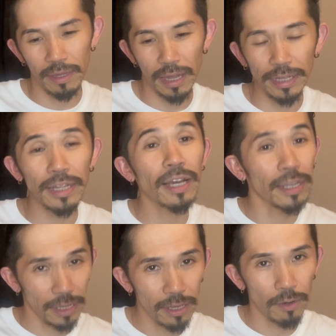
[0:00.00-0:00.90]
あったかい
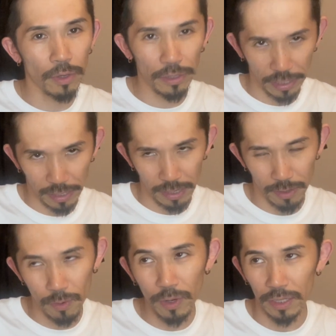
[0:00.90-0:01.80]
ねお客さんが
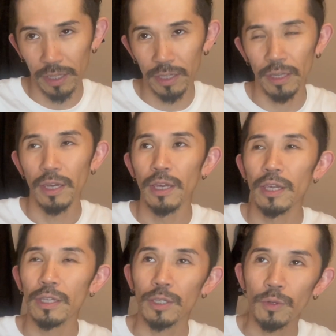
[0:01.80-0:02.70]
多かったし
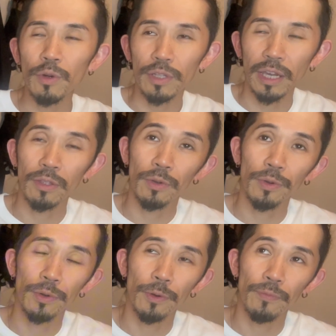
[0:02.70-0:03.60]
すごいねあ
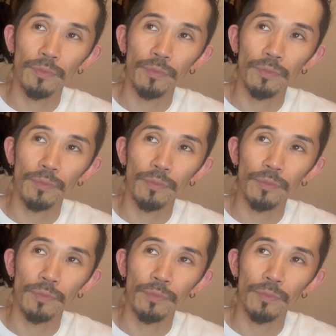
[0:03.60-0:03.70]
の